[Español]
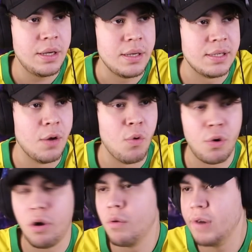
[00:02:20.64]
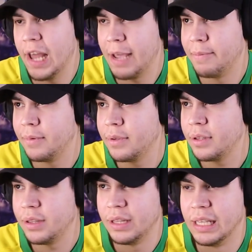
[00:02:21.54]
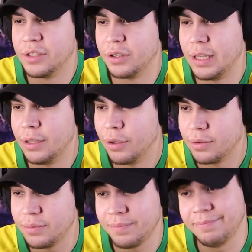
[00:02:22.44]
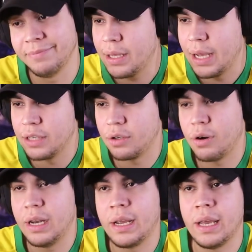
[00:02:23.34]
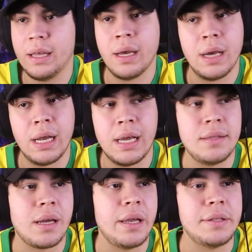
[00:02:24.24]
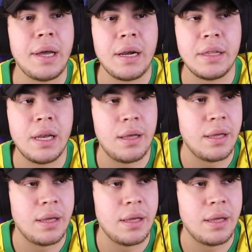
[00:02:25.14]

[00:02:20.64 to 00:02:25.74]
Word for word: Se burló en un live de Soteldo. eso es lo que le queda a la gente que ya está retirada